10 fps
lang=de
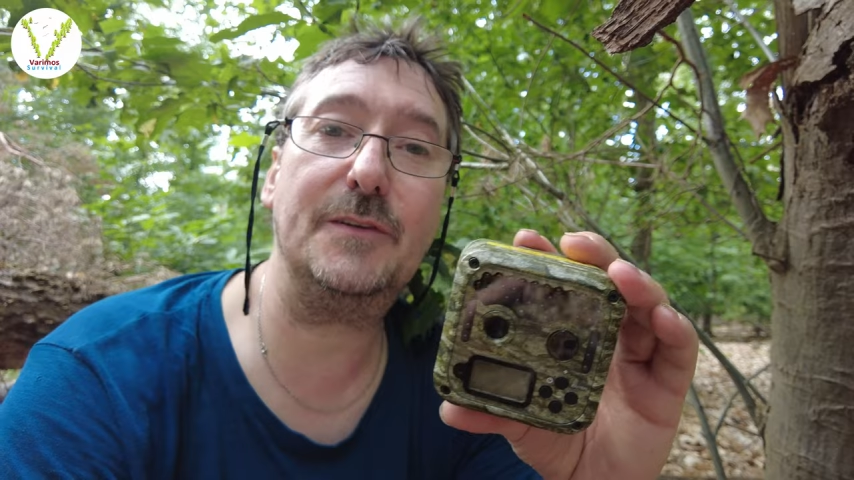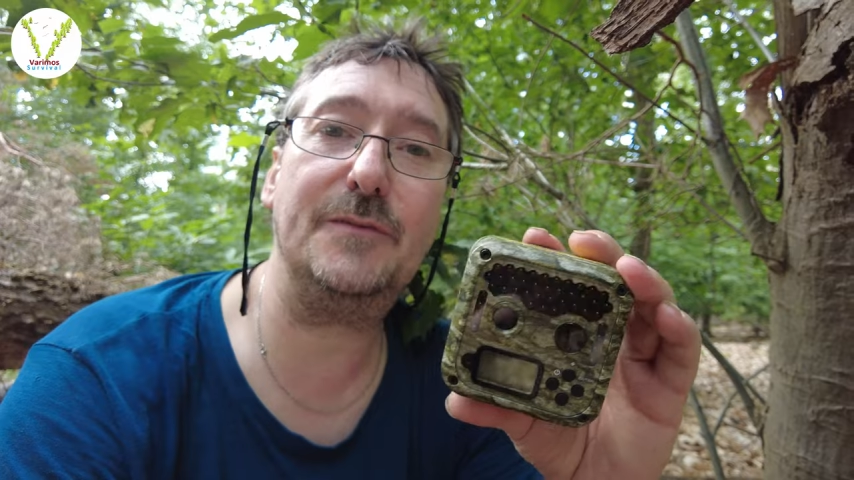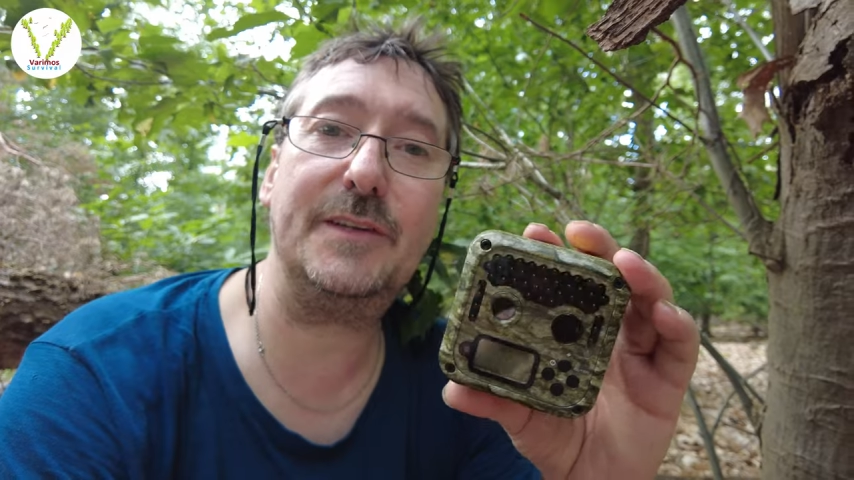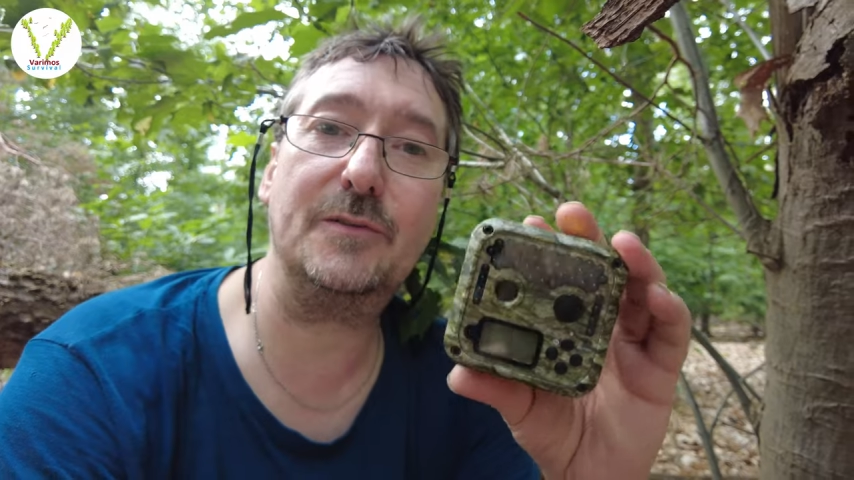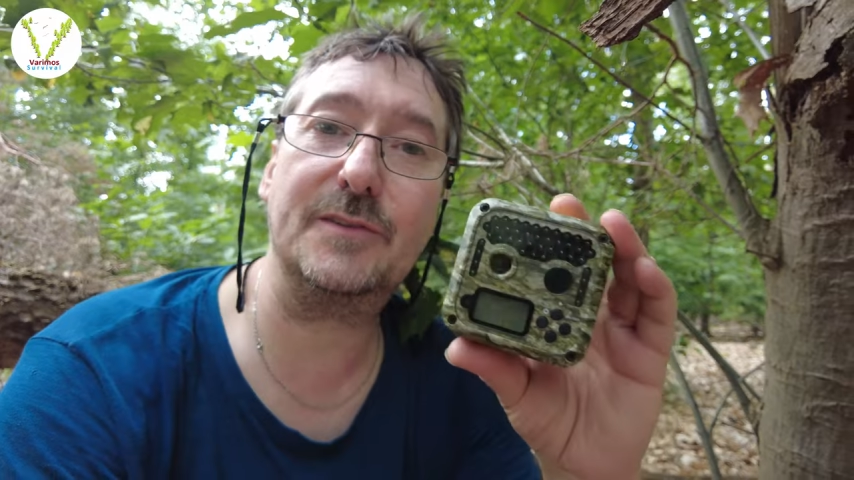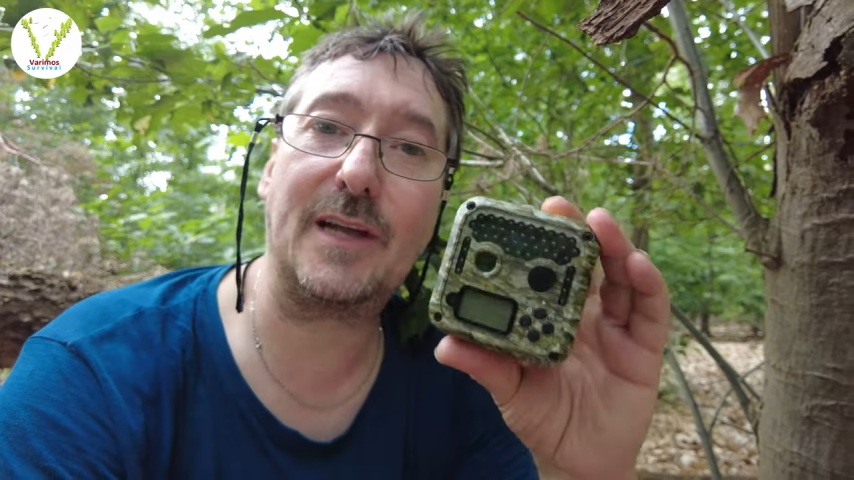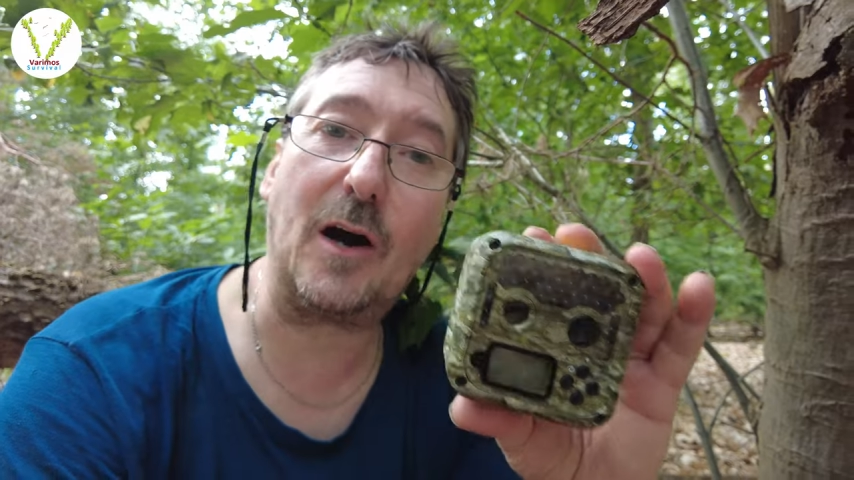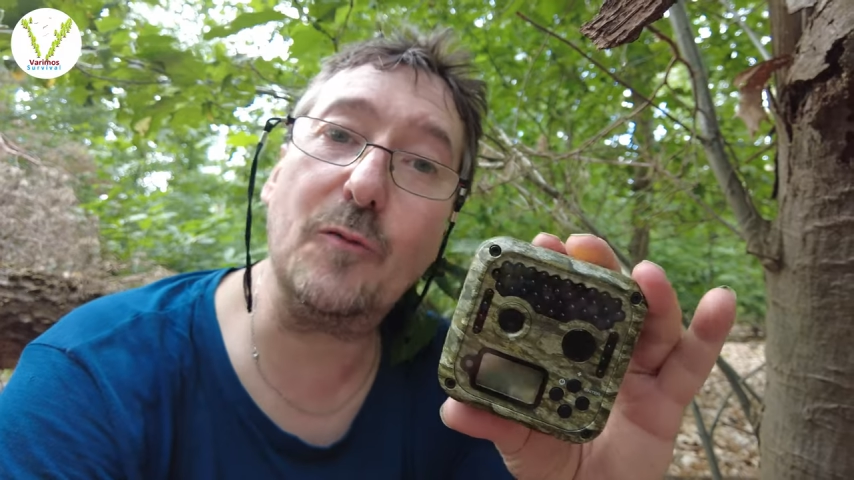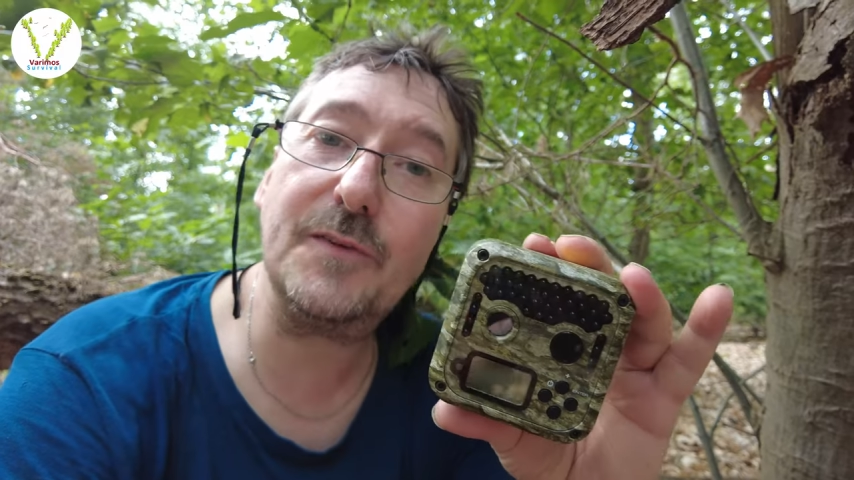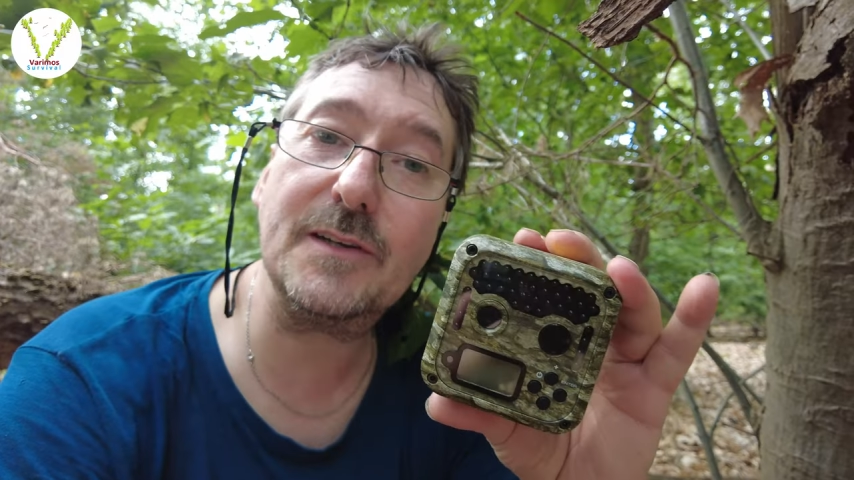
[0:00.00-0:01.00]
den Videos
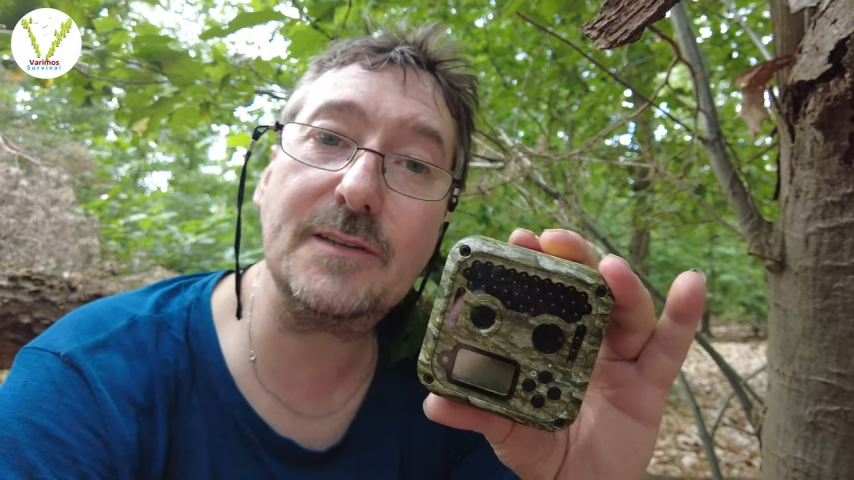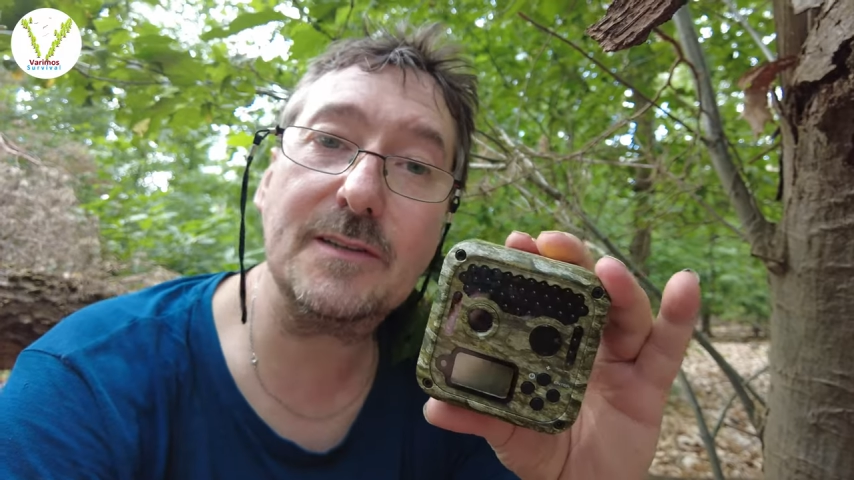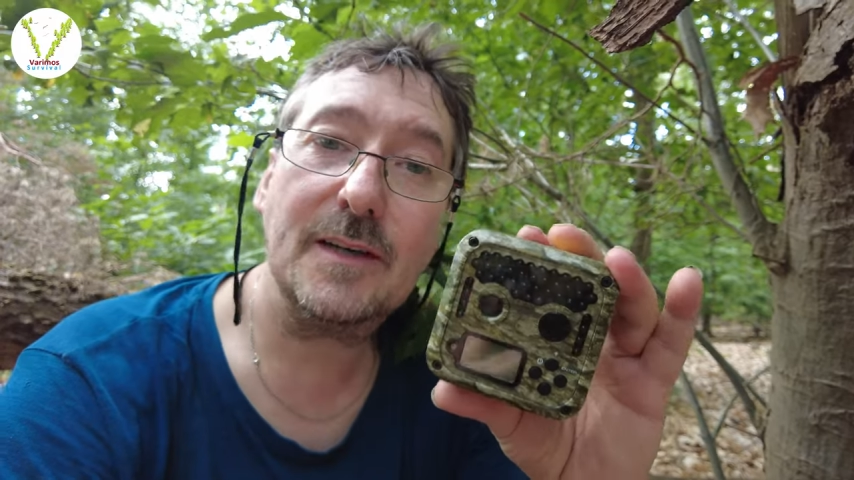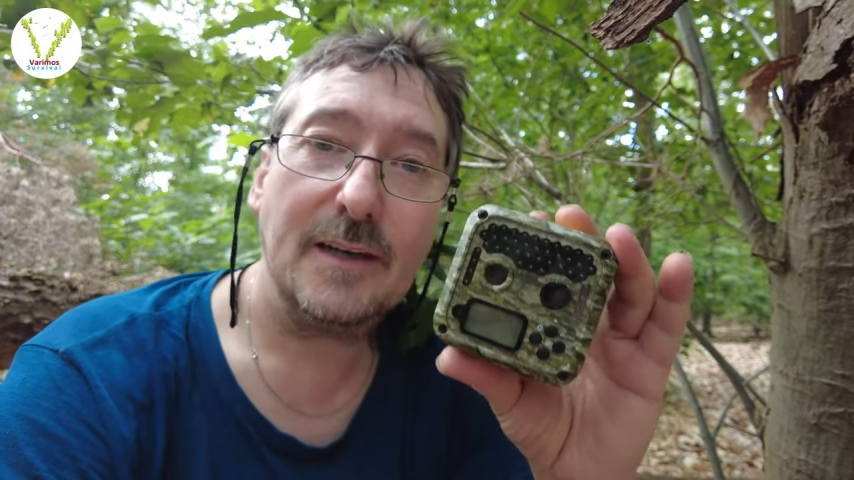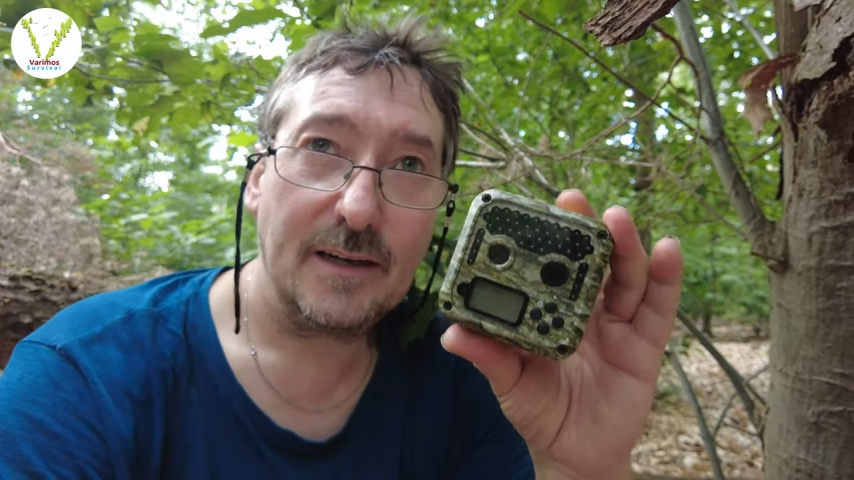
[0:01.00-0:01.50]
drauf ist.